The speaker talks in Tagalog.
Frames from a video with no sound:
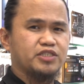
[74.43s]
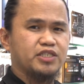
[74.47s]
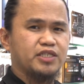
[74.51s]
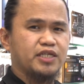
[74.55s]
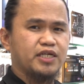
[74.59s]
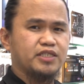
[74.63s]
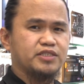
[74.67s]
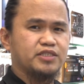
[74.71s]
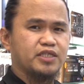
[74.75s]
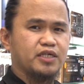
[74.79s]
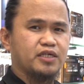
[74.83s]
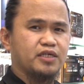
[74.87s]

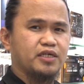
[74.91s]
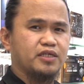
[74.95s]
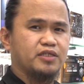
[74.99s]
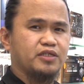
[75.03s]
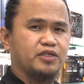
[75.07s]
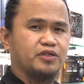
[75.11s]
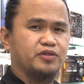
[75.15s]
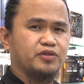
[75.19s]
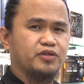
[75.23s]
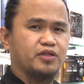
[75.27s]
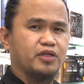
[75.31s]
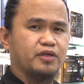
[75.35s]
Sinasakyan
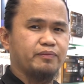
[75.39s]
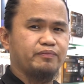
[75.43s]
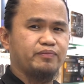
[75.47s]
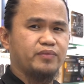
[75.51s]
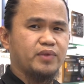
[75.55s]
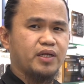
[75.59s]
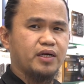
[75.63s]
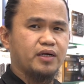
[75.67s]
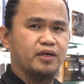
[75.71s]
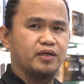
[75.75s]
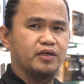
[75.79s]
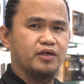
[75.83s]
niya yung trip
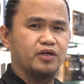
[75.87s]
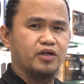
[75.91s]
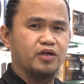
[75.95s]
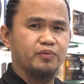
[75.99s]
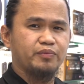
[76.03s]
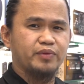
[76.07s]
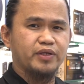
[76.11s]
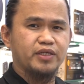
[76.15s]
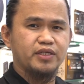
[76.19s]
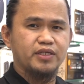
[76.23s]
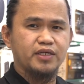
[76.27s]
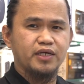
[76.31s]
ng
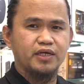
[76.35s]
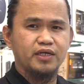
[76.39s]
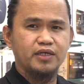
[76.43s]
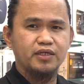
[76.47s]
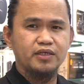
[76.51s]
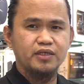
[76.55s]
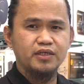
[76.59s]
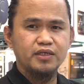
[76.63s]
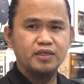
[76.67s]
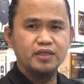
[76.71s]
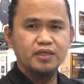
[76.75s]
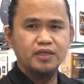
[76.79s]
girlfriend niya
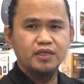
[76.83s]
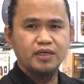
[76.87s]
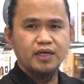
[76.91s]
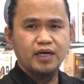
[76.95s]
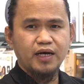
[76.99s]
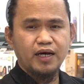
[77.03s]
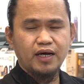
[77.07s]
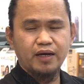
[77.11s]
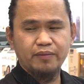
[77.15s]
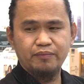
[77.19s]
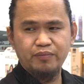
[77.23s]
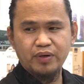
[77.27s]

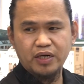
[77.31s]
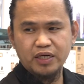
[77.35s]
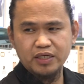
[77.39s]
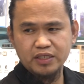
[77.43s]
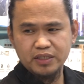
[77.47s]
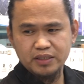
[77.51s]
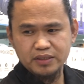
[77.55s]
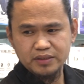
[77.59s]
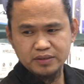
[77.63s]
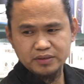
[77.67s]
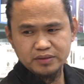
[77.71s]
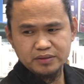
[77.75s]
habang
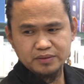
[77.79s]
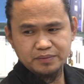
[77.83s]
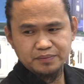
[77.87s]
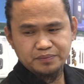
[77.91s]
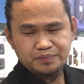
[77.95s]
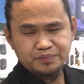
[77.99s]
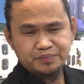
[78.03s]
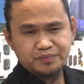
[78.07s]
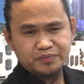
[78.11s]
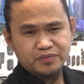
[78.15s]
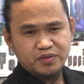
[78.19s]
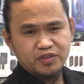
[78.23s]

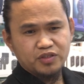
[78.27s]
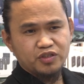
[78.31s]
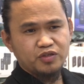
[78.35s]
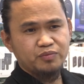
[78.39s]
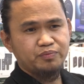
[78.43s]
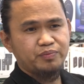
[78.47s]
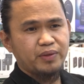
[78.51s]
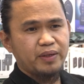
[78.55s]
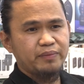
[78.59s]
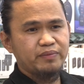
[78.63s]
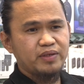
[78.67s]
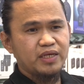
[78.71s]

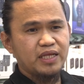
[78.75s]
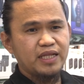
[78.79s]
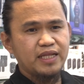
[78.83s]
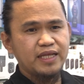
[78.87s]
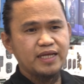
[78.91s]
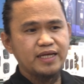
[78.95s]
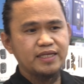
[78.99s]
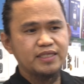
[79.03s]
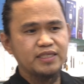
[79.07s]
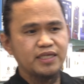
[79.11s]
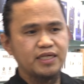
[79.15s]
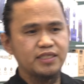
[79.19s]
yung
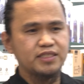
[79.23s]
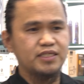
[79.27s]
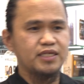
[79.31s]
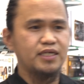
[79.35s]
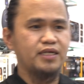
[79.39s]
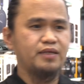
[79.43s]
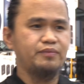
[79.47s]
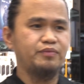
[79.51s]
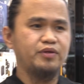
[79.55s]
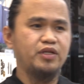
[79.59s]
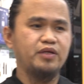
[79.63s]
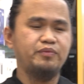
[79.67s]
pamilya niya sa
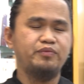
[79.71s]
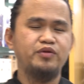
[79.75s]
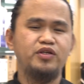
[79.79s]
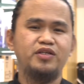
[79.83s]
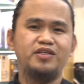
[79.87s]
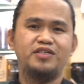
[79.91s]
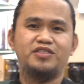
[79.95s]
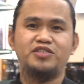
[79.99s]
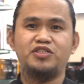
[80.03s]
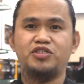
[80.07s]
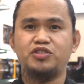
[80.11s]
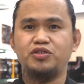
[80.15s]

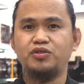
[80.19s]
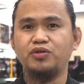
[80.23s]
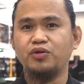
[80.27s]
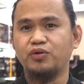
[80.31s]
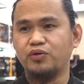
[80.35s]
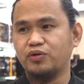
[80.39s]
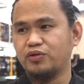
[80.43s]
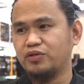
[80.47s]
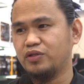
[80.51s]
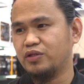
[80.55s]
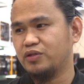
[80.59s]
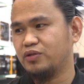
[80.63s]
Pilipinas is
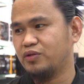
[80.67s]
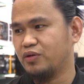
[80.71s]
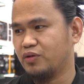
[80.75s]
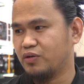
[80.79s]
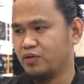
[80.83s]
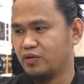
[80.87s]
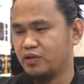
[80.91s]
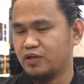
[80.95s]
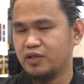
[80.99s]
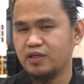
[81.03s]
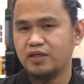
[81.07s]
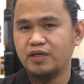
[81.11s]
durog na
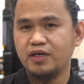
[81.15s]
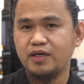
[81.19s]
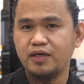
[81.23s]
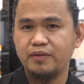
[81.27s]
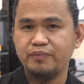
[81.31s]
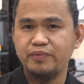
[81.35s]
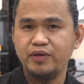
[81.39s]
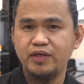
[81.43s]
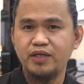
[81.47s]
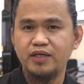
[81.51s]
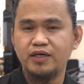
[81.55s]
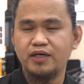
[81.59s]
durog.
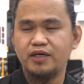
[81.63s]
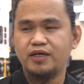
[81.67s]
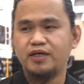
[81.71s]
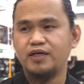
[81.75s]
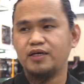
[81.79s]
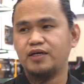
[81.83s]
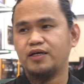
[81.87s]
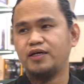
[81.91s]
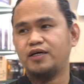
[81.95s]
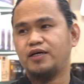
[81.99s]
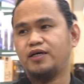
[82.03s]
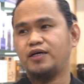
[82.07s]
Grabe,
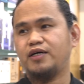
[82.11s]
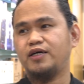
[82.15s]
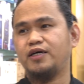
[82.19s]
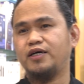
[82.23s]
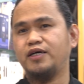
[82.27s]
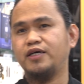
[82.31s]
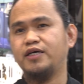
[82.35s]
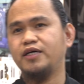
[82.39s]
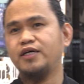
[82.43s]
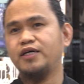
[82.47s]
nakaka